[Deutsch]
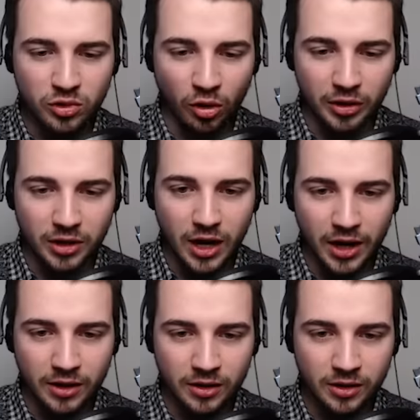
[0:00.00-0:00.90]

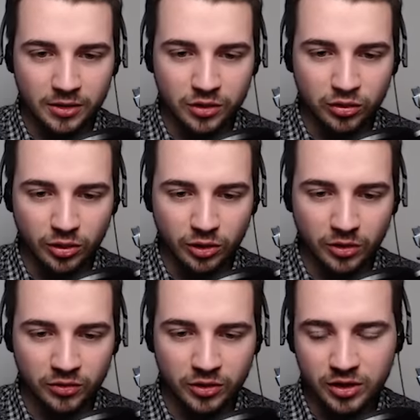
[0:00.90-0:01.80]
Äuglein die Türe
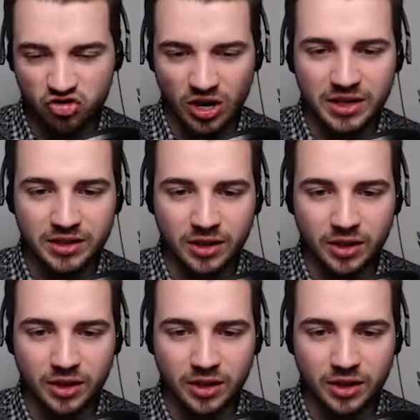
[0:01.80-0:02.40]
geöffnet und da stand ich dann